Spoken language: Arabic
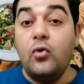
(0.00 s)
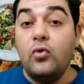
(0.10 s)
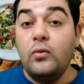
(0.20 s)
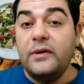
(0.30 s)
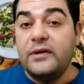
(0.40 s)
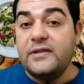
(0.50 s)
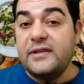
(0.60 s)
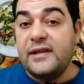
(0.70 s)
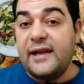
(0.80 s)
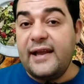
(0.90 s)
كلوا من
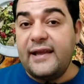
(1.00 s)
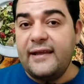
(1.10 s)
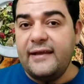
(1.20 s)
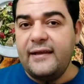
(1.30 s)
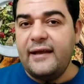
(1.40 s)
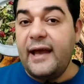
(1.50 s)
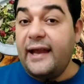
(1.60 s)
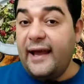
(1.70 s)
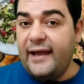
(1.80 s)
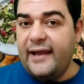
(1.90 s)
رزق الله
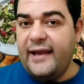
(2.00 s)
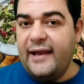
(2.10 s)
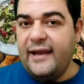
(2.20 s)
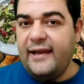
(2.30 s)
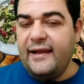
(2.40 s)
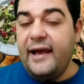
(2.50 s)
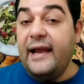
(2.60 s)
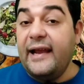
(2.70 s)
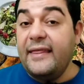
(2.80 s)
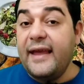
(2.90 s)
الحلال
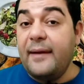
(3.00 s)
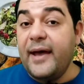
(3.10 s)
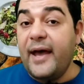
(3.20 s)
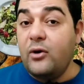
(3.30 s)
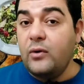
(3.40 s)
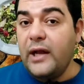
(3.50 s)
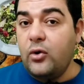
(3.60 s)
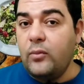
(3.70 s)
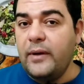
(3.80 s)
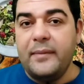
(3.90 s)
الذي أباحه
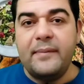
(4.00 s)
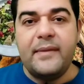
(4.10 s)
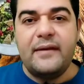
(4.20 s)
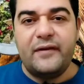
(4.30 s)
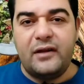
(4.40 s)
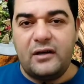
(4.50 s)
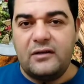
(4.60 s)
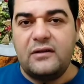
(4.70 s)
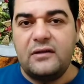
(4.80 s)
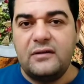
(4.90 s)
لكم مما في
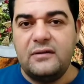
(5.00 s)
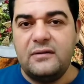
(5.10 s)
الأرض